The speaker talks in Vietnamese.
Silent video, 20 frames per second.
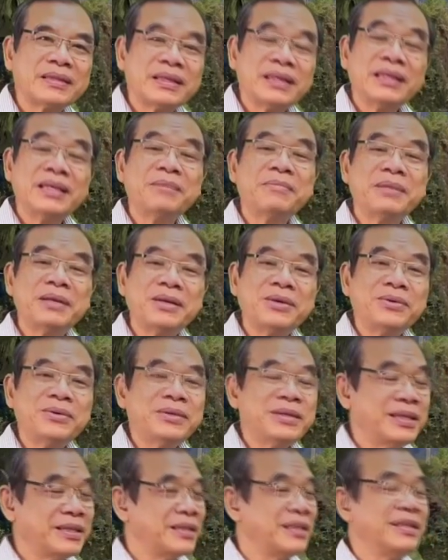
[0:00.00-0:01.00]
mà hát không hay,
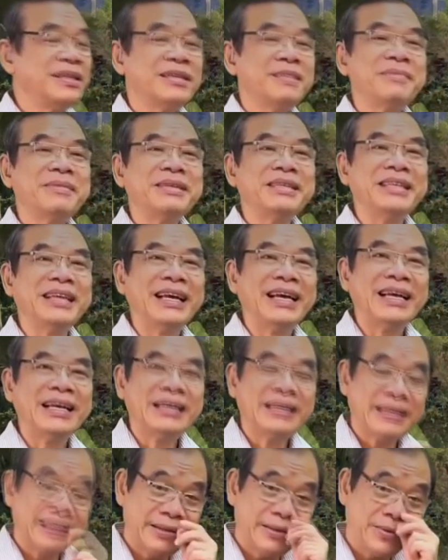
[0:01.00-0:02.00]
thích
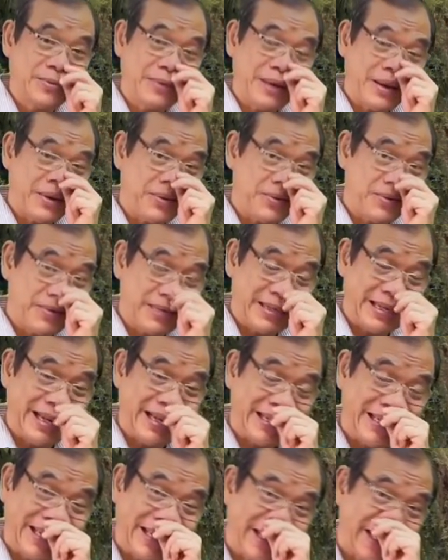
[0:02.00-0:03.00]
nấu, thích ăn
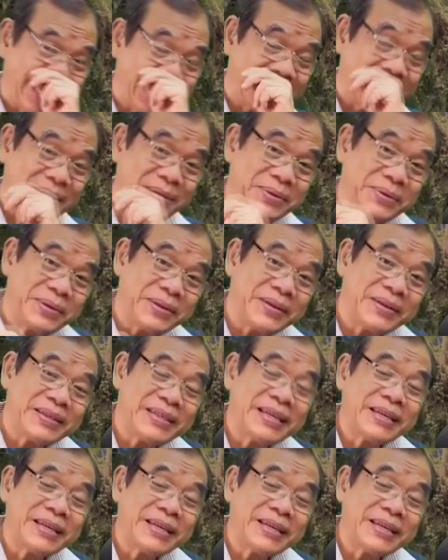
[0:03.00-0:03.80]
ngon mà nấu không ngon,